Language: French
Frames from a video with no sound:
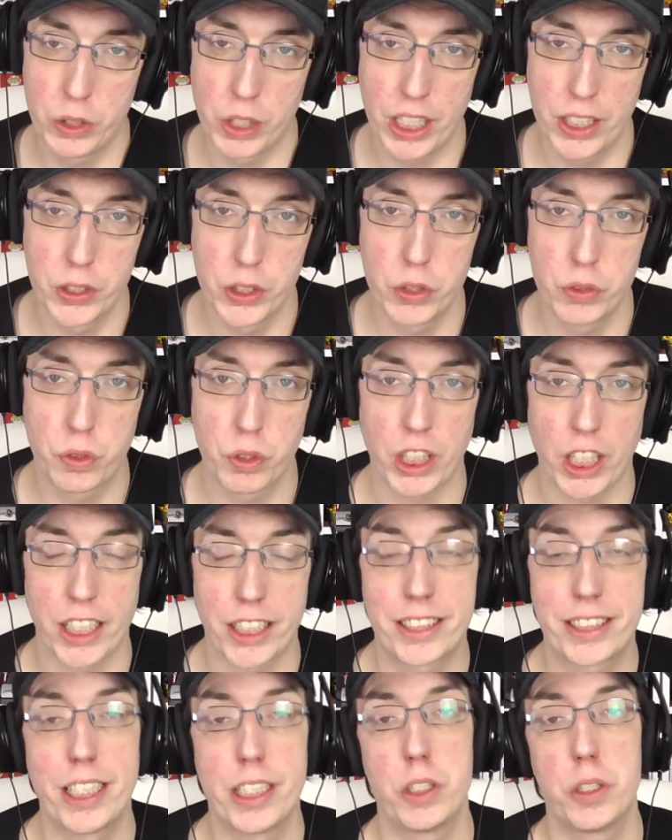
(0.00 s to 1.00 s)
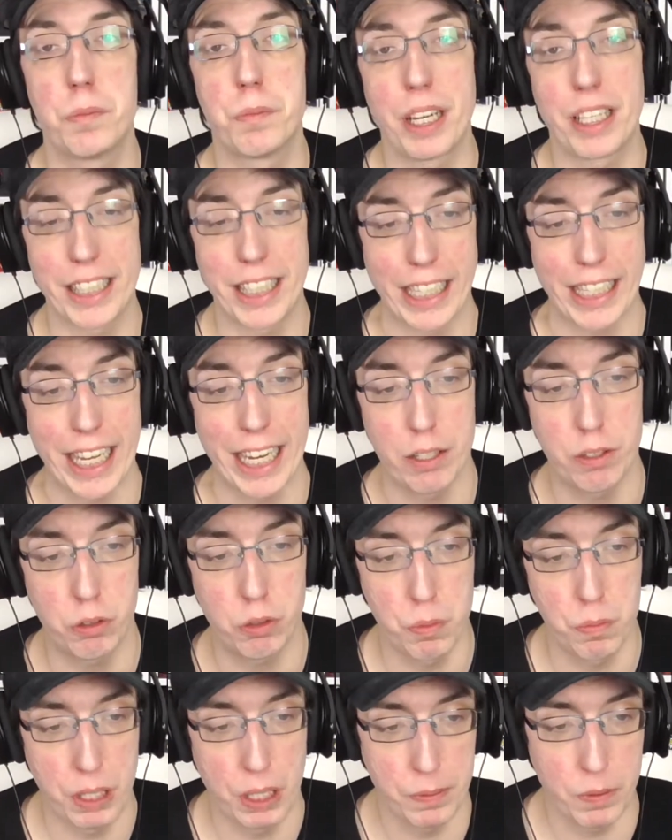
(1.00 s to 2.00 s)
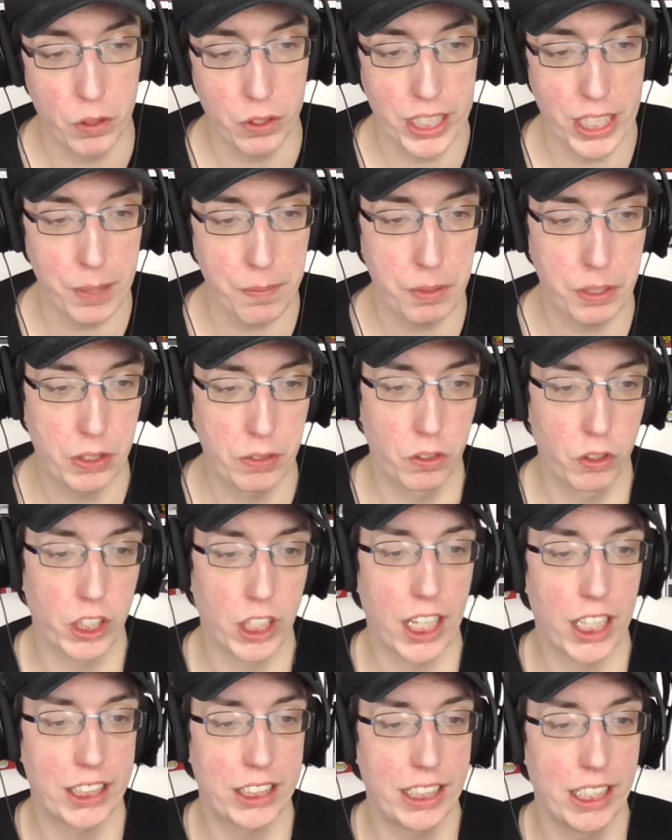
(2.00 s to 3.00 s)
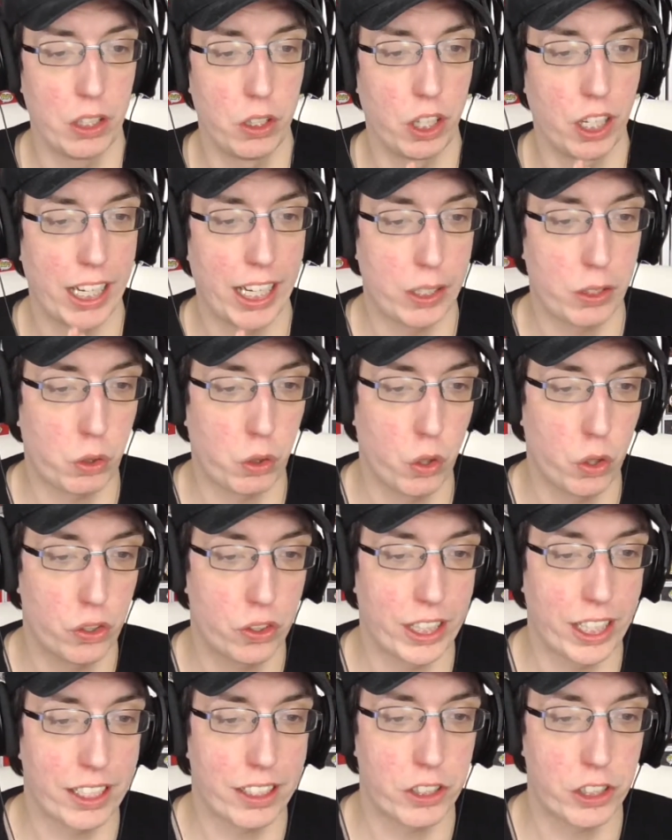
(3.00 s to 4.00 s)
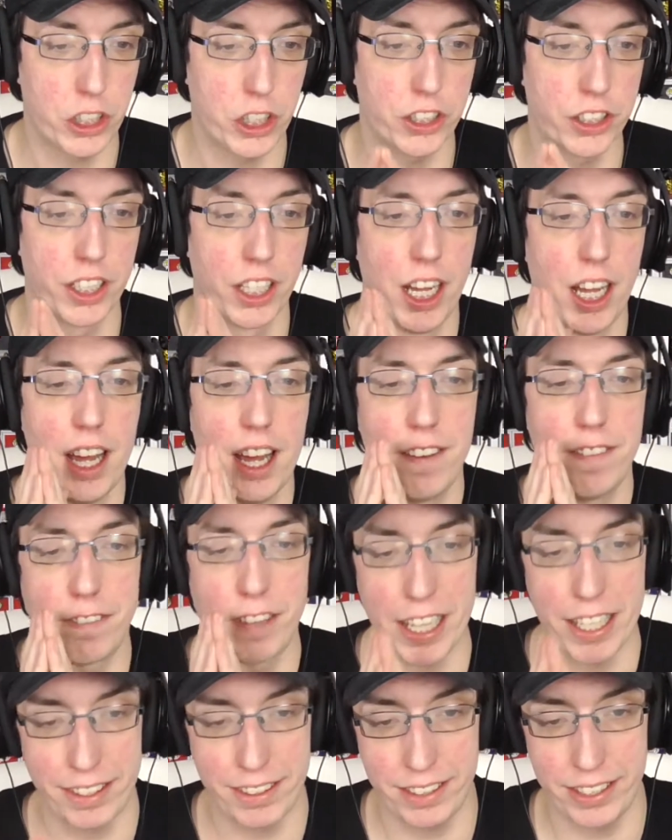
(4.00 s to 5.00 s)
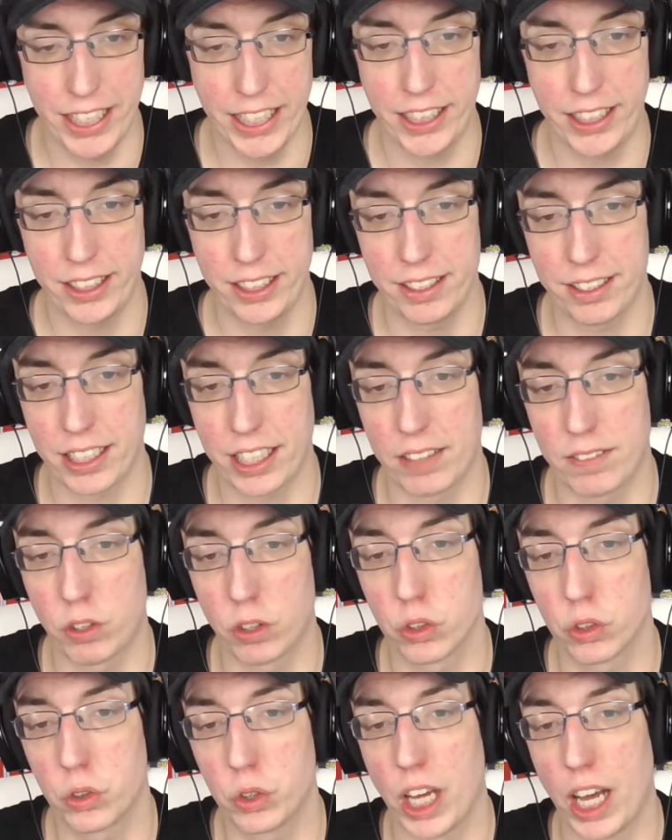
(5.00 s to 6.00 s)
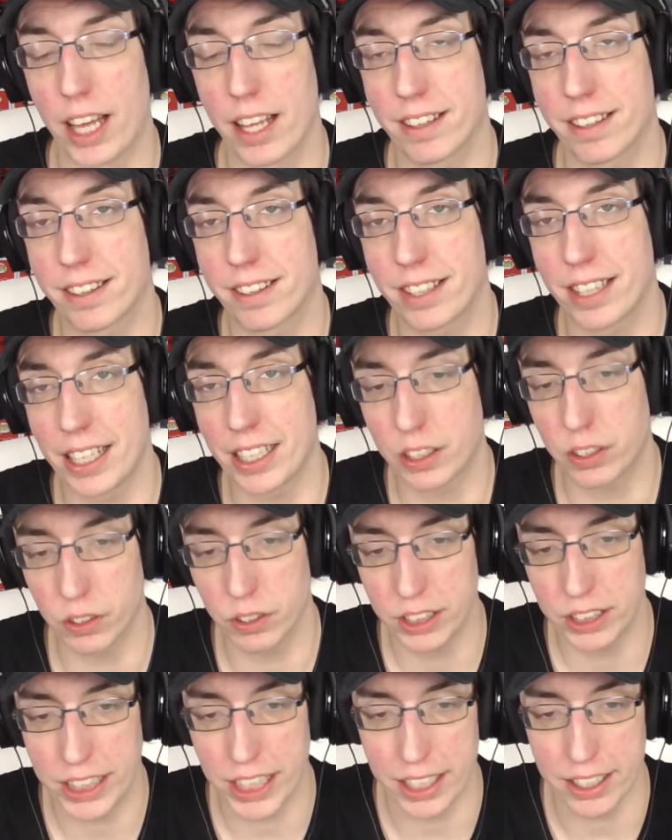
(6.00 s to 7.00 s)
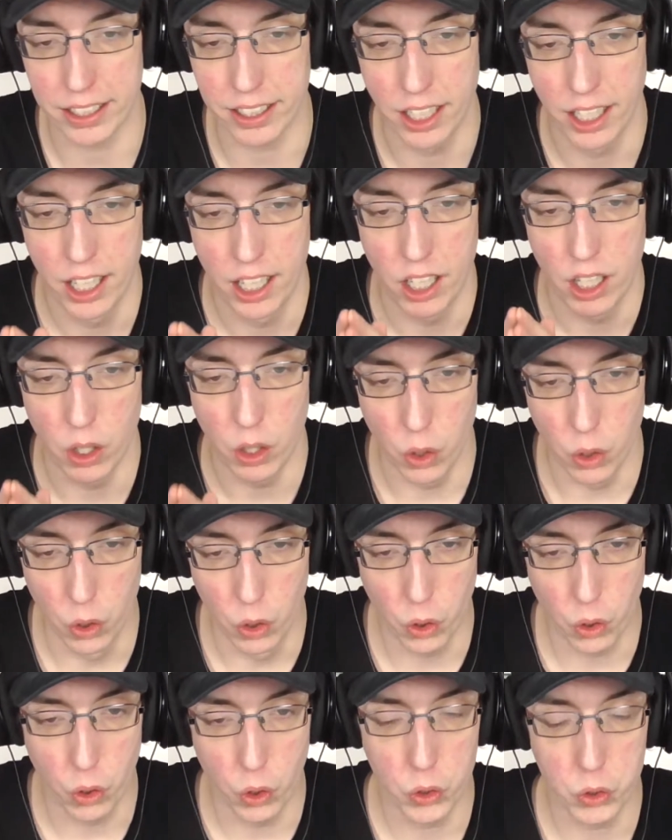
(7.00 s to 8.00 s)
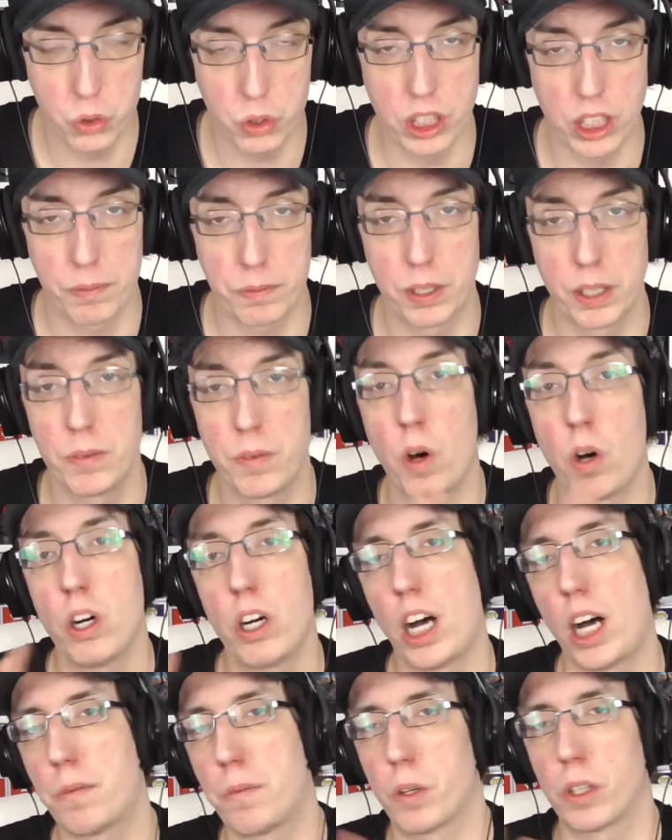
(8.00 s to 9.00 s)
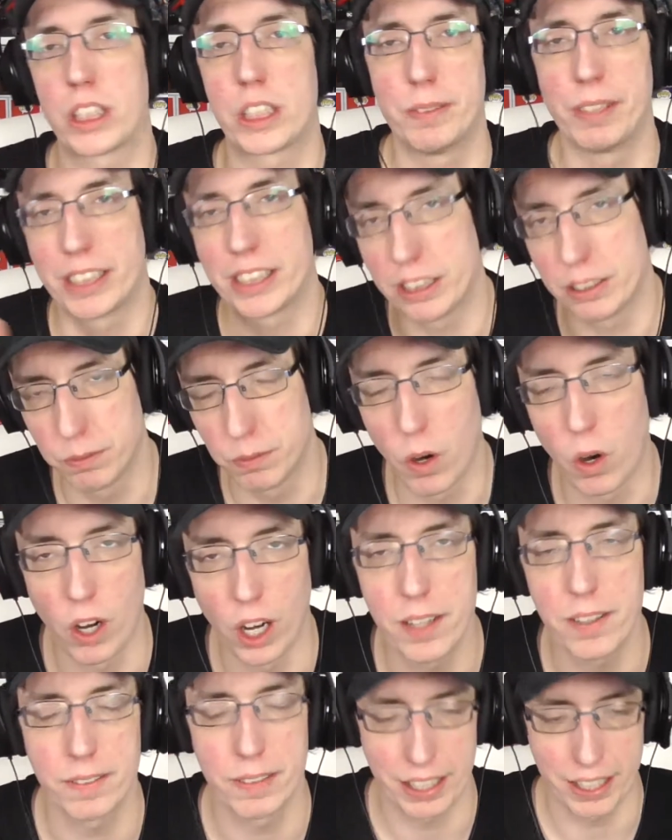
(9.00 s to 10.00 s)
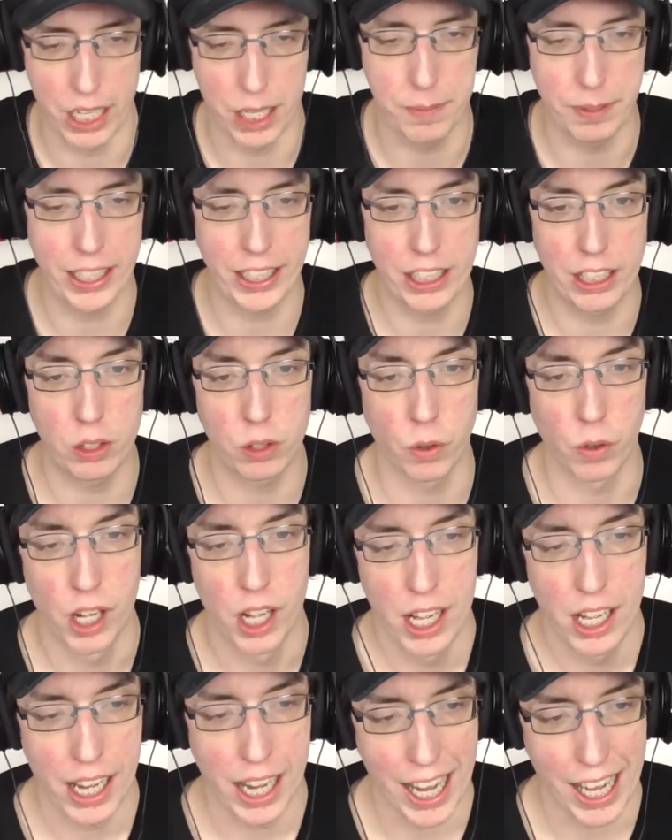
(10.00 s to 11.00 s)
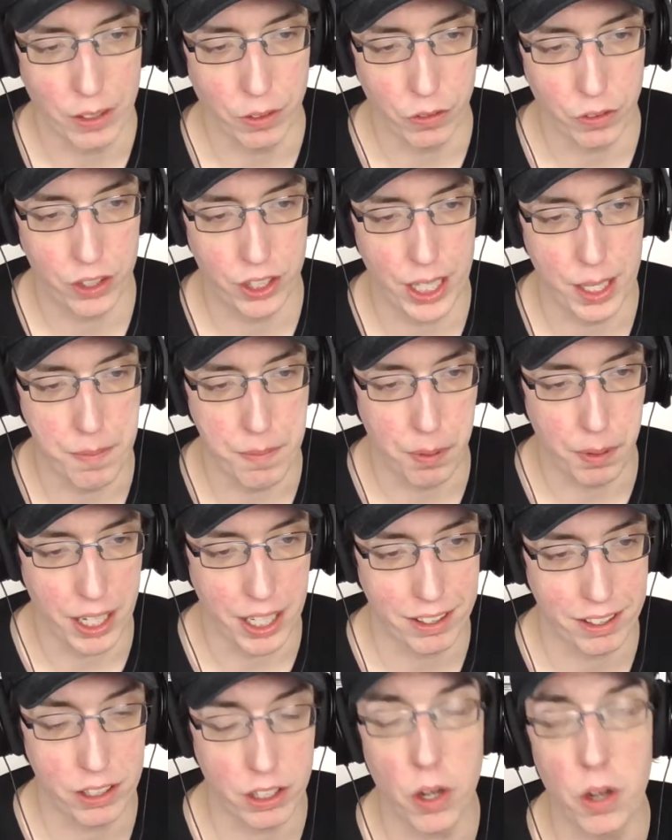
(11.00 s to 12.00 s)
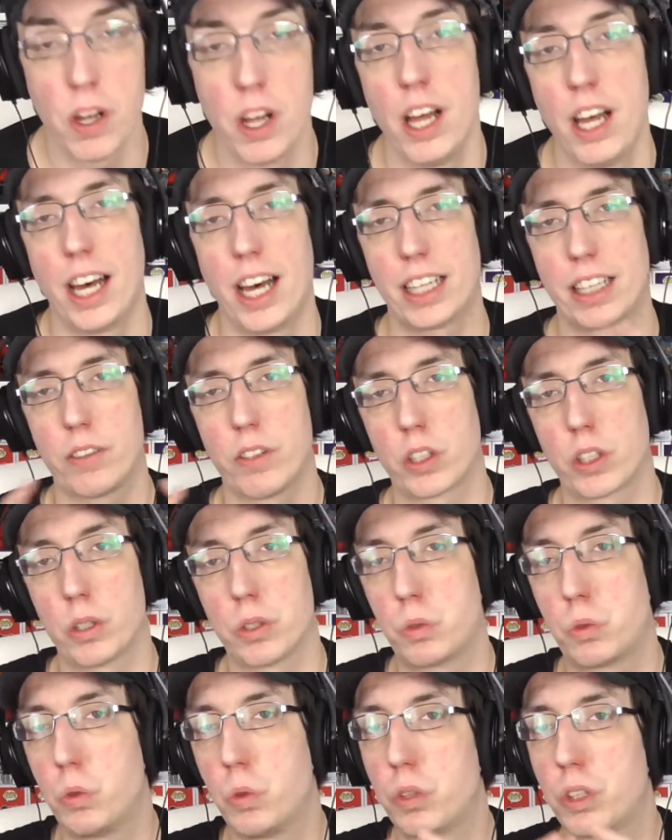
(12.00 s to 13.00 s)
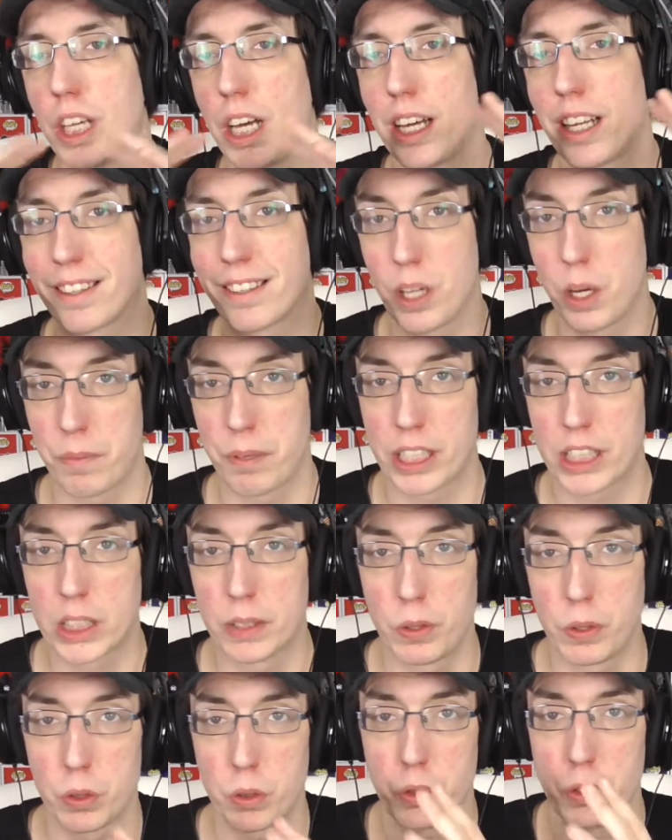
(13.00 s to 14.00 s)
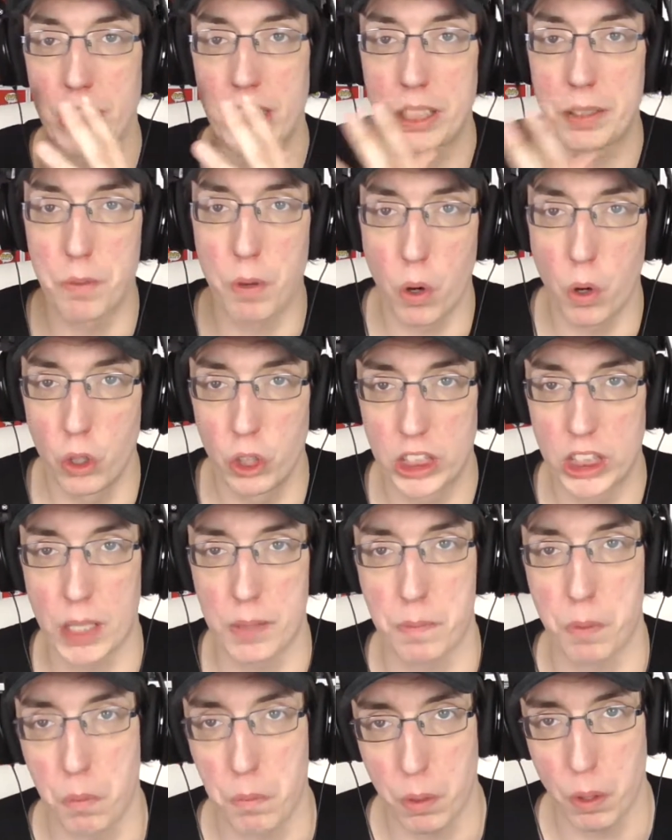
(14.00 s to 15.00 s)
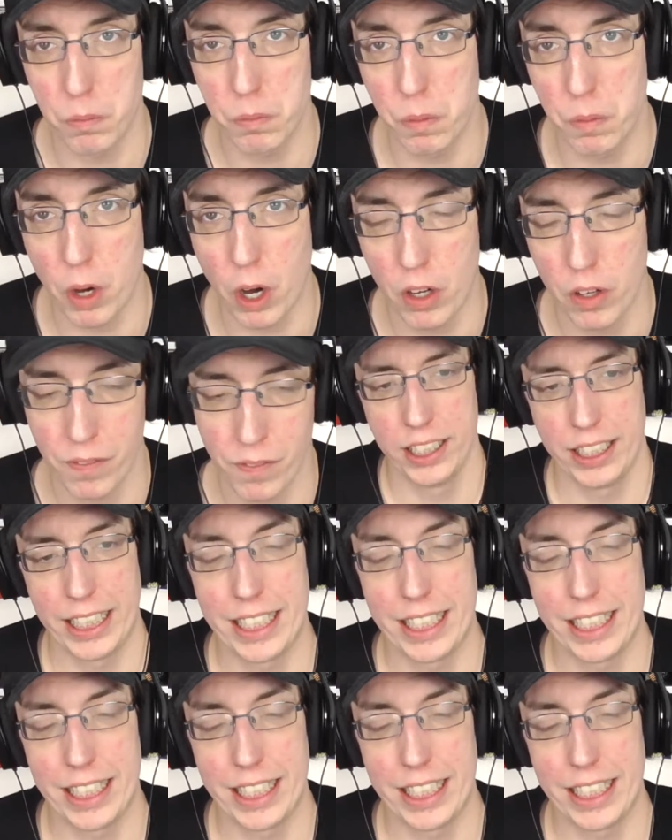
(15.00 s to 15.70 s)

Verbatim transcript: jouer à deux, il faudra acheter du matériel supplémentaire, Il faudra acheter le Retro Station Fire Stick qui sera vendu à 54 euros tout simplement, approximativement, hein, mais c'est les prix qui sont annoncés pour l'instant, à savoir que tout ça c'est en précommande uniquement au Japon pour le moment.